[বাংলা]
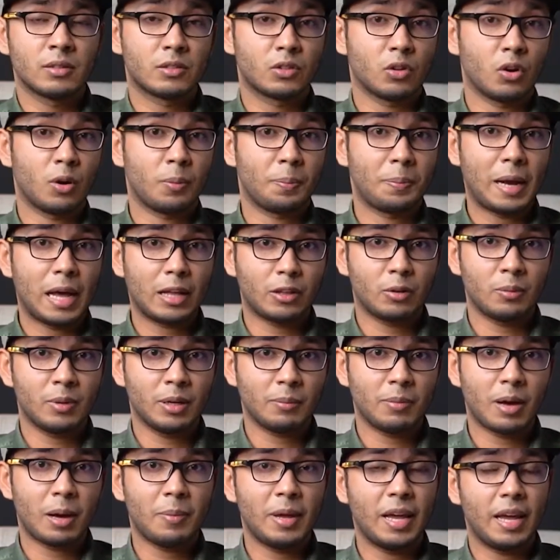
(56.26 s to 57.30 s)
সো
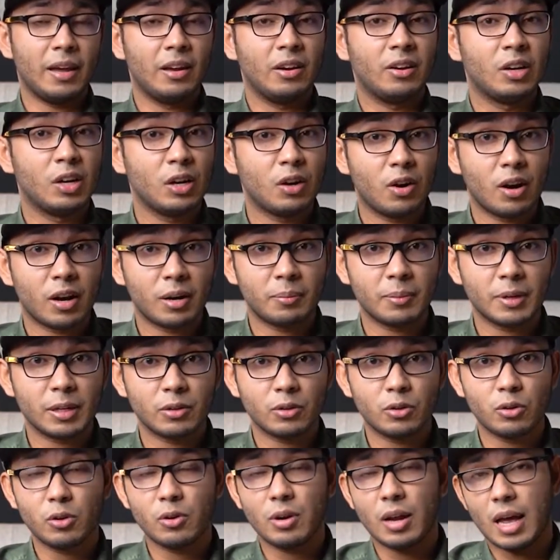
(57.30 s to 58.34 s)
প্রাথমিকভাবে এই
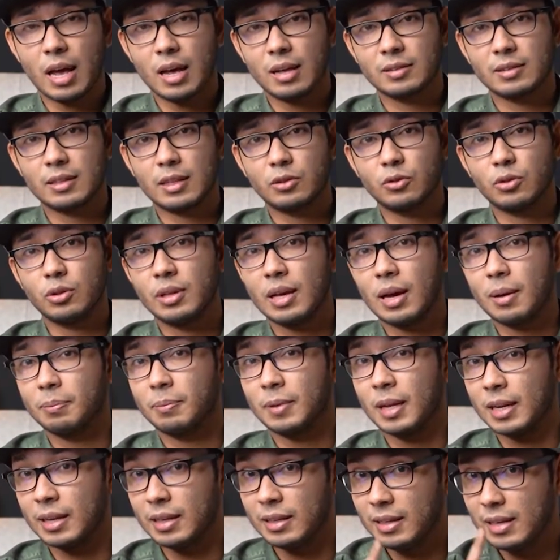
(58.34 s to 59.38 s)
রিকোয়ারমেন্টগুলোর অ্যান্সার যদি
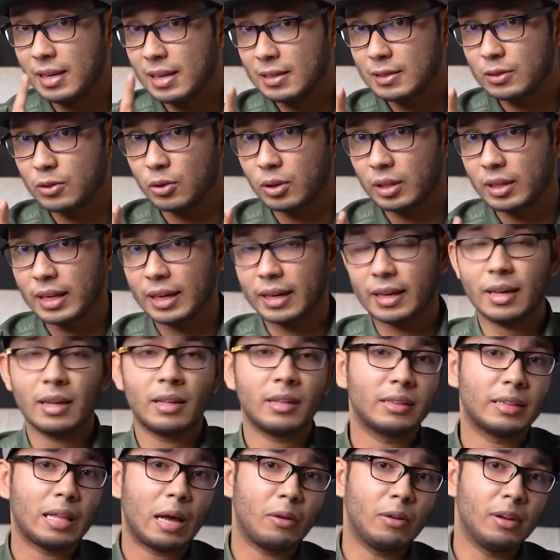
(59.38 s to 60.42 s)
আপনার ইয়েস হয়ে থাকে
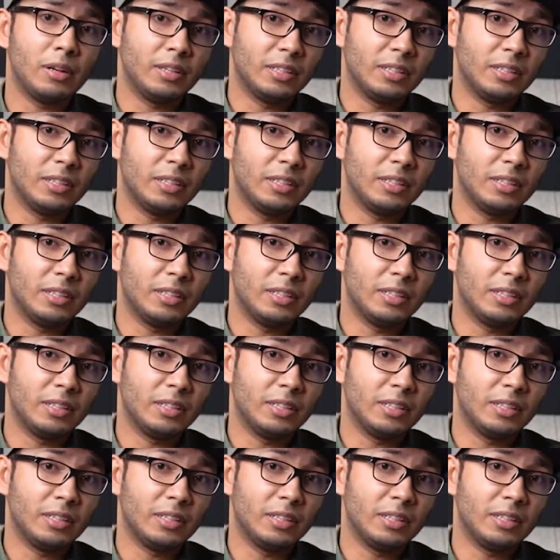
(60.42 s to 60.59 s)
তাহলে